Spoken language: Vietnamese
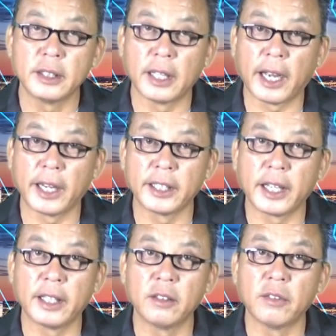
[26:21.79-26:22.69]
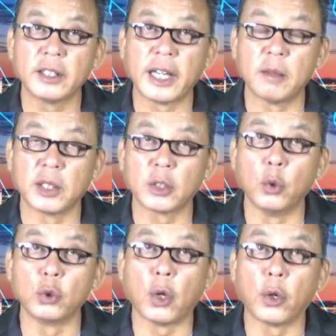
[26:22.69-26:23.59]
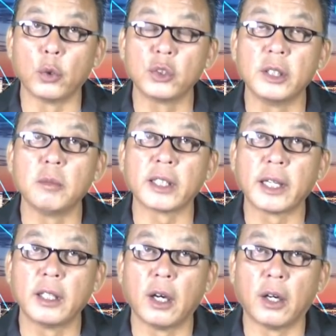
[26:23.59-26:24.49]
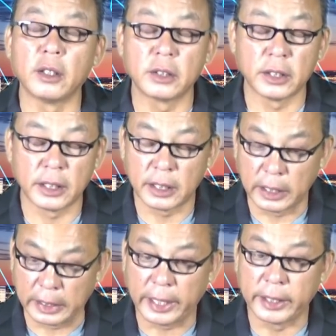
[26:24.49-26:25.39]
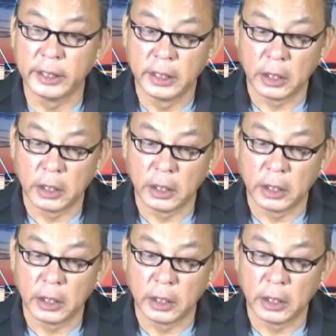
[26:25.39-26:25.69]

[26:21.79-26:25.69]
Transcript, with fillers: lại cái vấn đề mà tù tội của chính bản thân họ cho nên lần này